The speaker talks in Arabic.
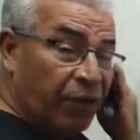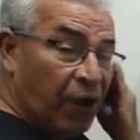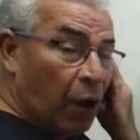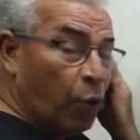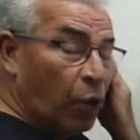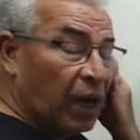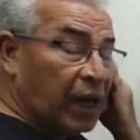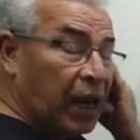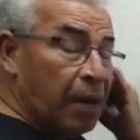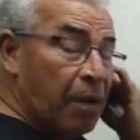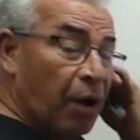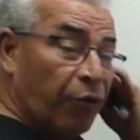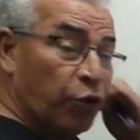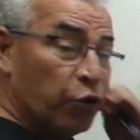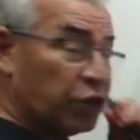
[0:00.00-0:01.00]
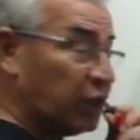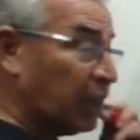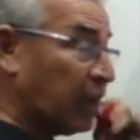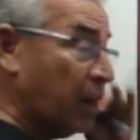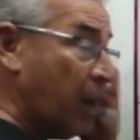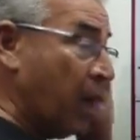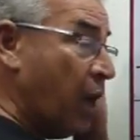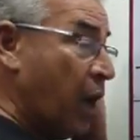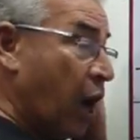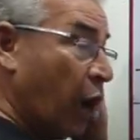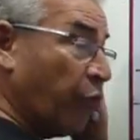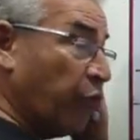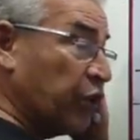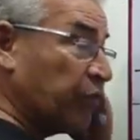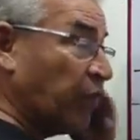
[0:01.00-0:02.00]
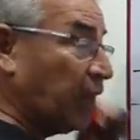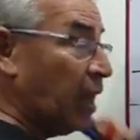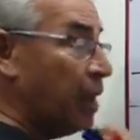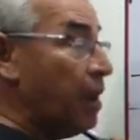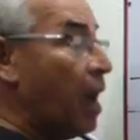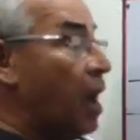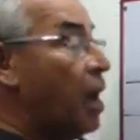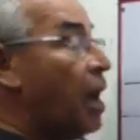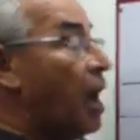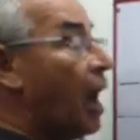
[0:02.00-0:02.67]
في اول الكلمة او في نص الكلمة او في نصف الكلمة